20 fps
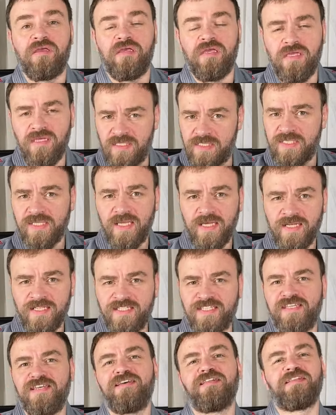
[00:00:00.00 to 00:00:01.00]
И
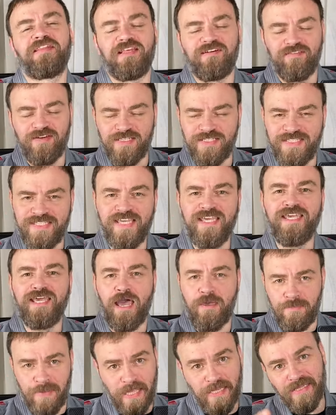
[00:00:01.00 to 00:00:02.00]
знаете, новостей
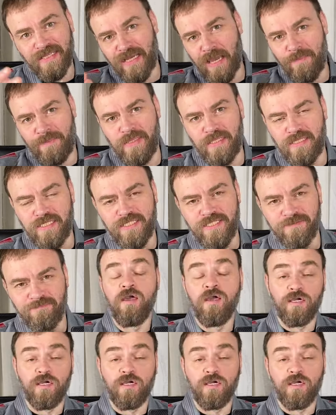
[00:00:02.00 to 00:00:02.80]
опять накопилось.